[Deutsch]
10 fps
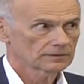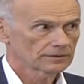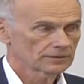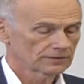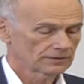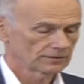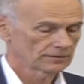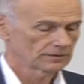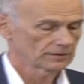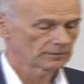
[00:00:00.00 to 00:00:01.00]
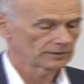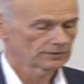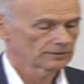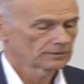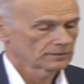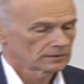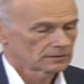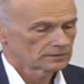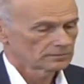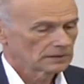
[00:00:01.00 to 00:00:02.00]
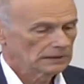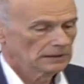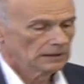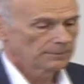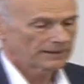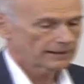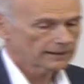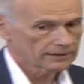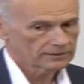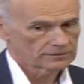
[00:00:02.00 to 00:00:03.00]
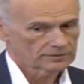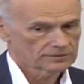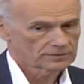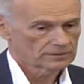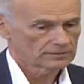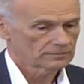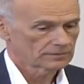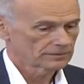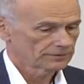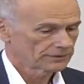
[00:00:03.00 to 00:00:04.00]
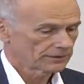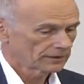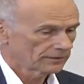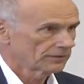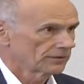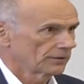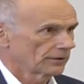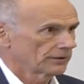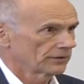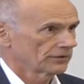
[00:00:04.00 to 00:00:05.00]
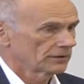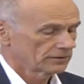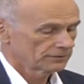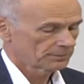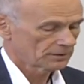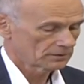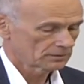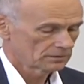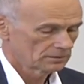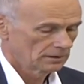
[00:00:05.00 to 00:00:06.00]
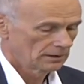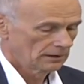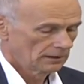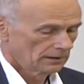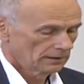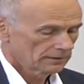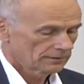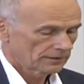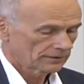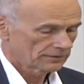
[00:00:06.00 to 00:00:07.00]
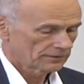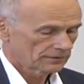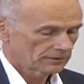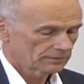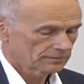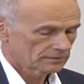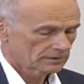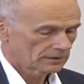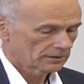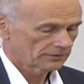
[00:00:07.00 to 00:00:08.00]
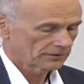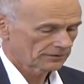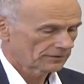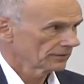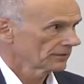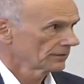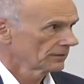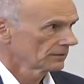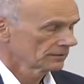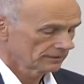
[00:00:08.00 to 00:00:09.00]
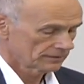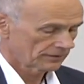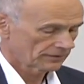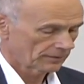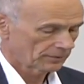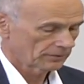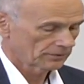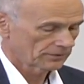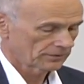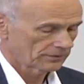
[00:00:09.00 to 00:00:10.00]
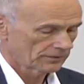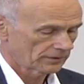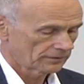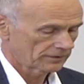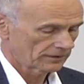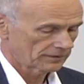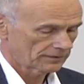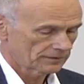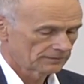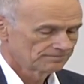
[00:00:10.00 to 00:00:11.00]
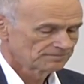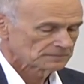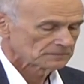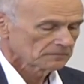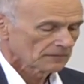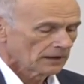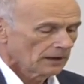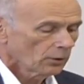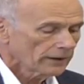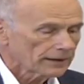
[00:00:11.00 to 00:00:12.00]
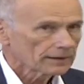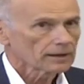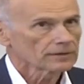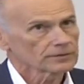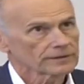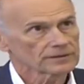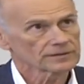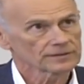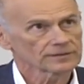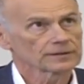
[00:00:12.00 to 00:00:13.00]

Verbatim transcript: Das ist nämlich äh, prägend ähm, für den ganzen theoretischen Aufbau des äh, Aufsatzes, des Reproduktionsaufsatzes. Okay, also was ist jetzt